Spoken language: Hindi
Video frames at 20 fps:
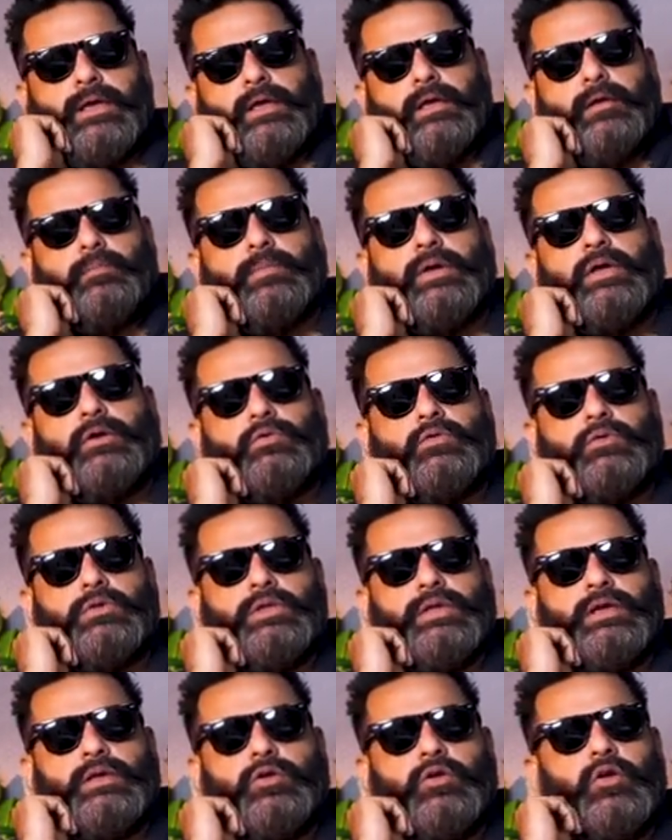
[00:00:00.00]
मैं मैं उनको
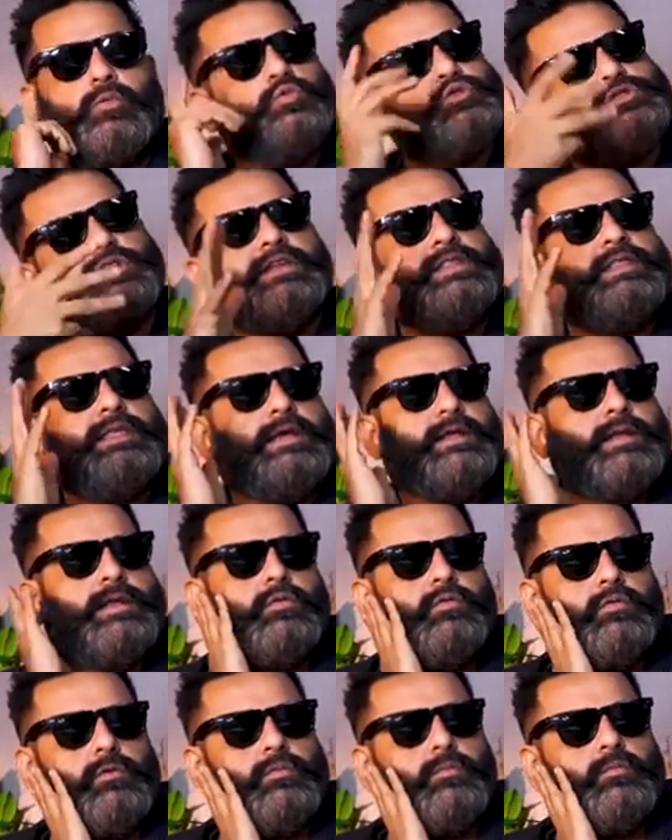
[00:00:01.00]
देख रहा हूँ और मुझे नहीं देख
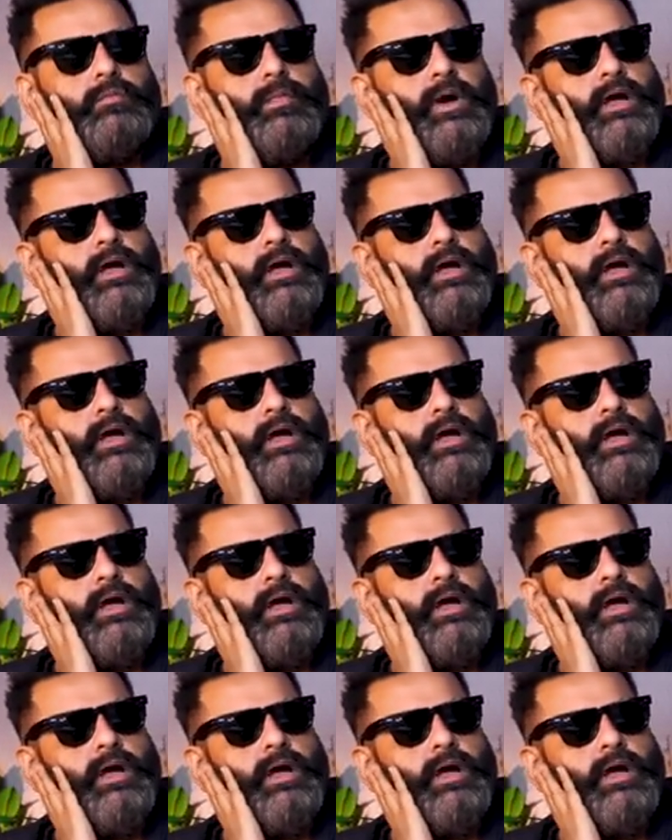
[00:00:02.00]
रहे वो